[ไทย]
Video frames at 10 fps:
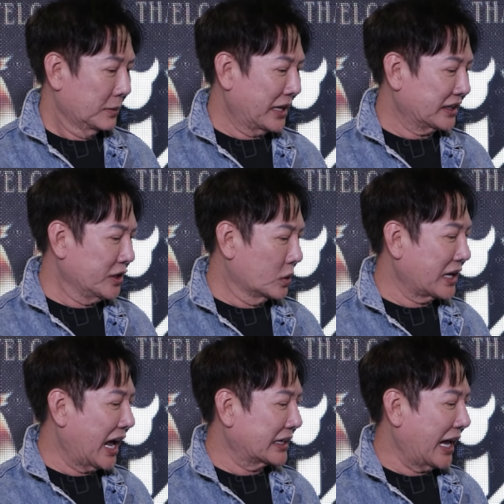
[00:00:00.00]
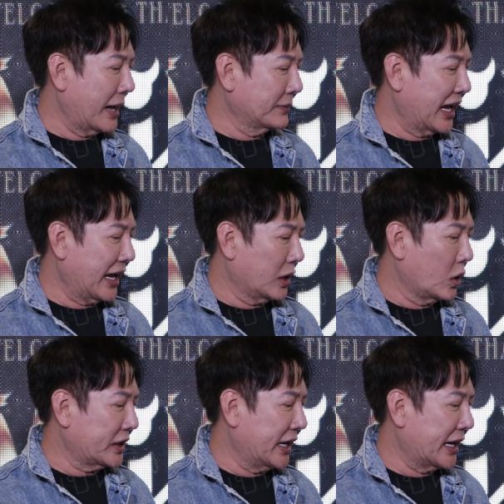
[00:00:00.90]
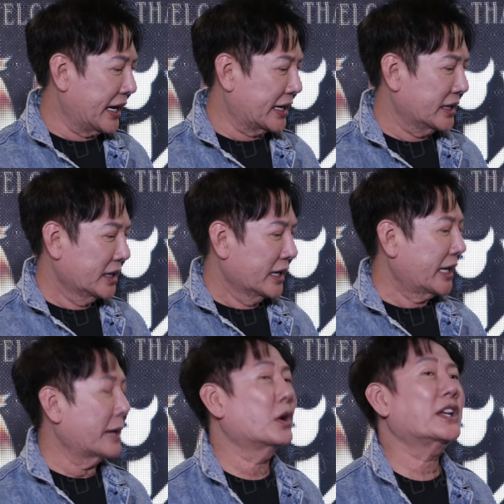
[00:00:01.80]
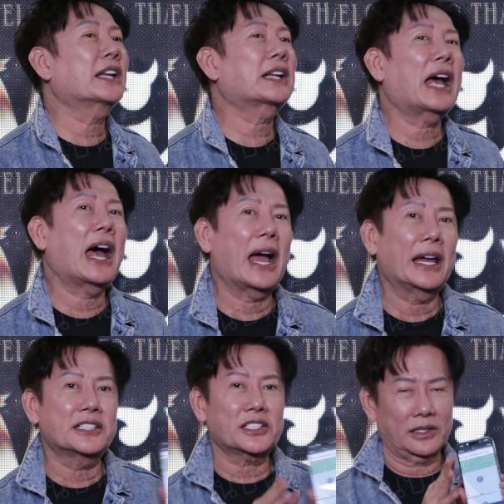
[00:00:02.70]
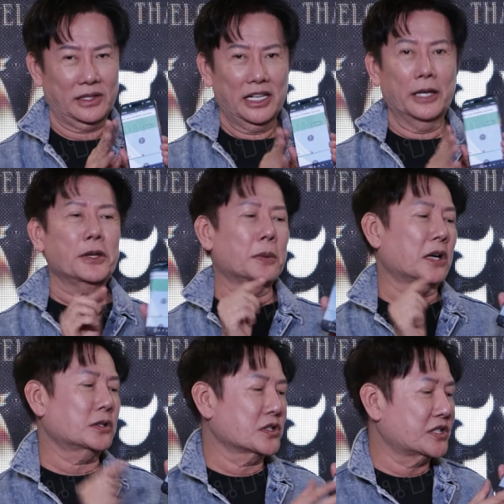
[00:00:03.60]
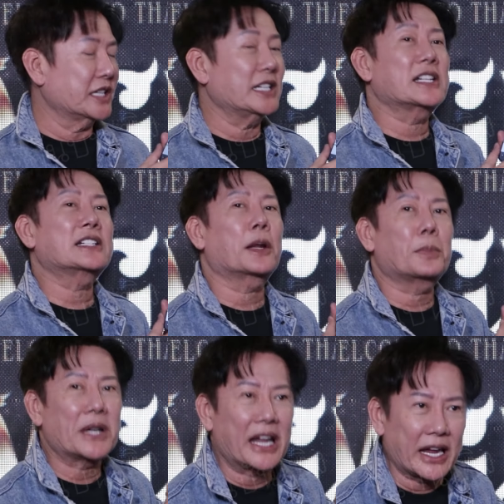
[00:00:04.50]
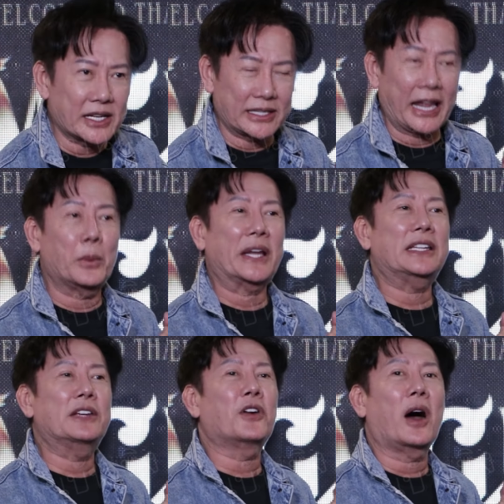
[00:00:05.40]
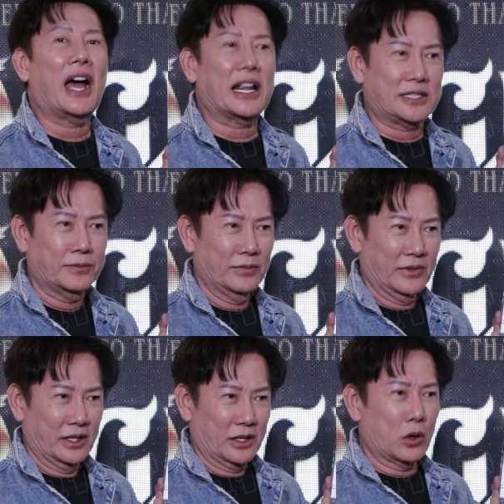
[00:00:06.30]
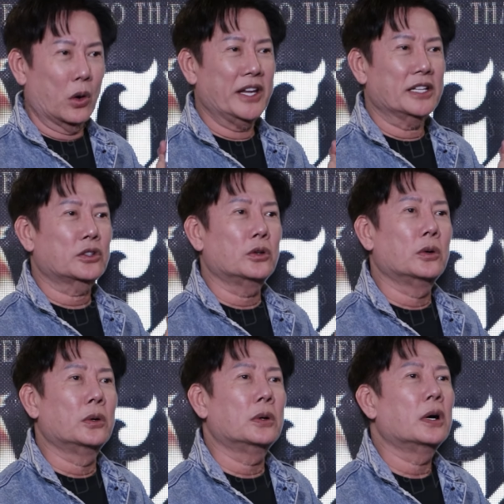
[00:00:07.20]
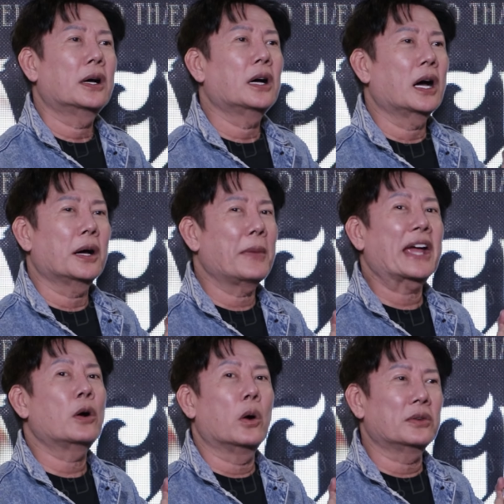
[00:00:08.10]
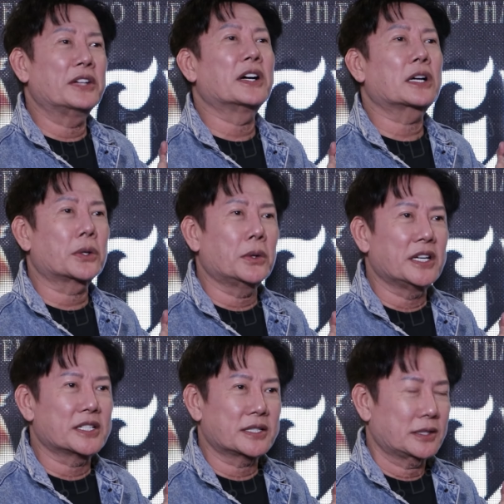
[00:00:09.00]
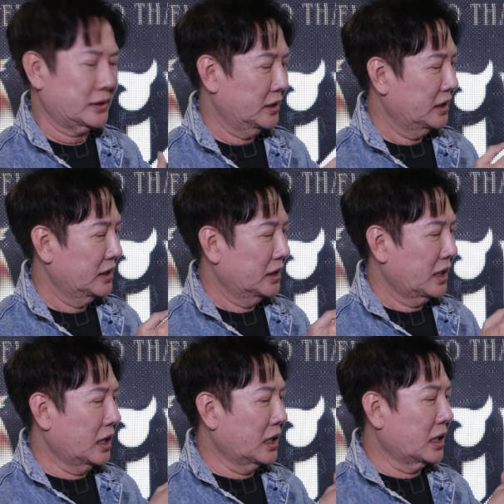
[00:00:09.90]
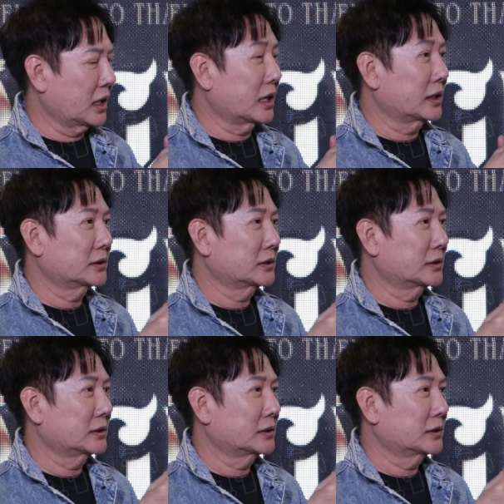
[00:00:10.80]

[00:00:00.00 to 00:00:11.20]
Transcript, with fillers: มันก็อยู่กลางน้ำนะโอเค Cambodian guys if you want to see this is the place they're waiting for us going to Mekong River Cruise เออ